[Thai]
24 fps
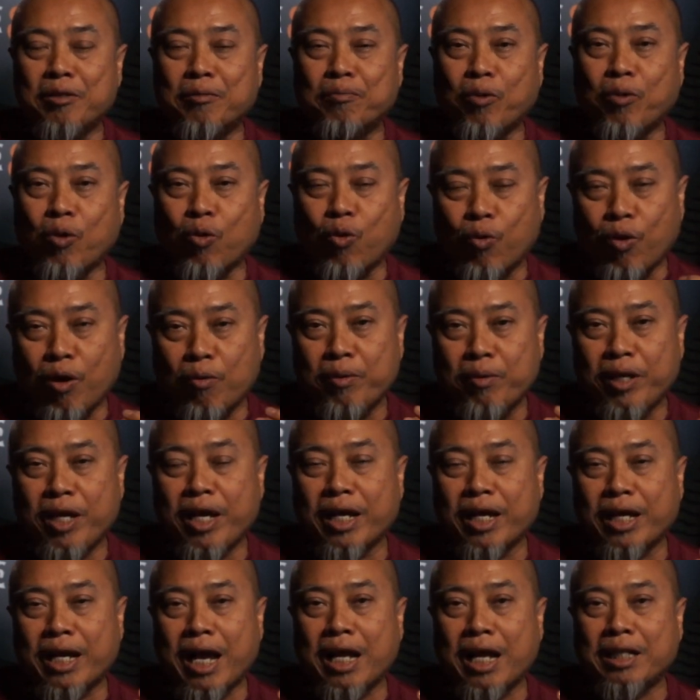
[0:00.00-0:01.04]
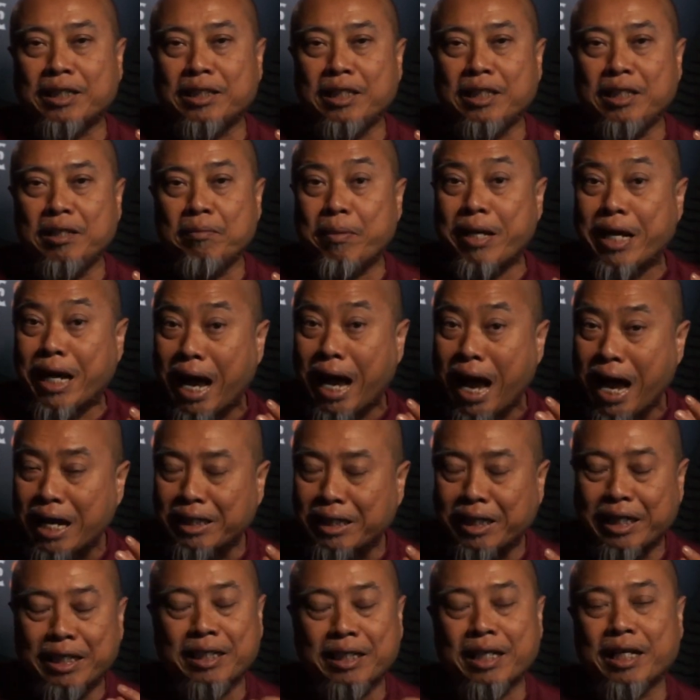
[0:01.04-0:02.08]
ปรากฏว่ามีเหตุการณ์ที่ไม่คาด
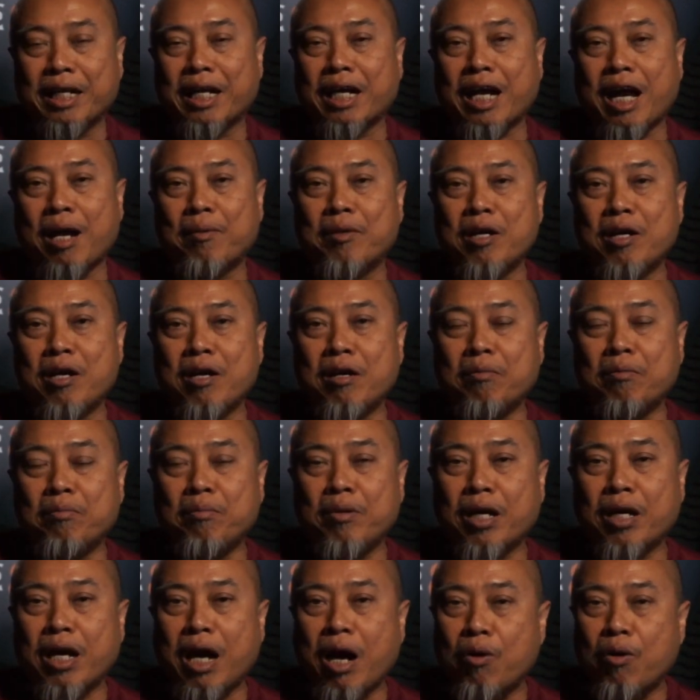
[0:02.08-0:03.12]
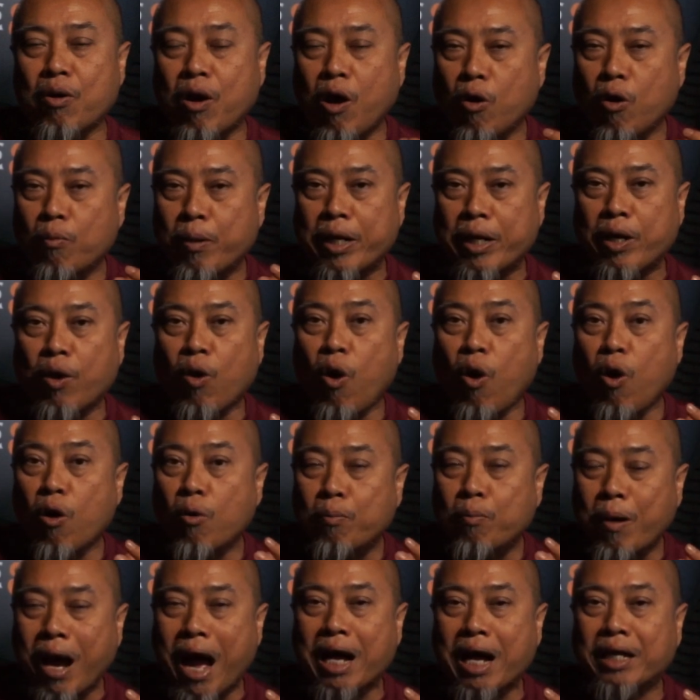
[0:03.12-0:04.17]
คิดนะครับ เมื่อเขาเข้าไปในห้อง
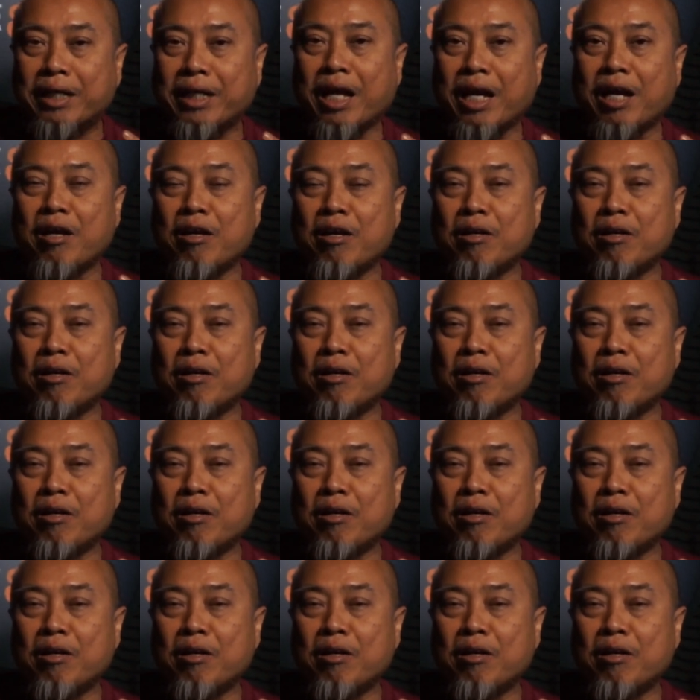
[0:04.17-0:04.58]
พักเนี่ย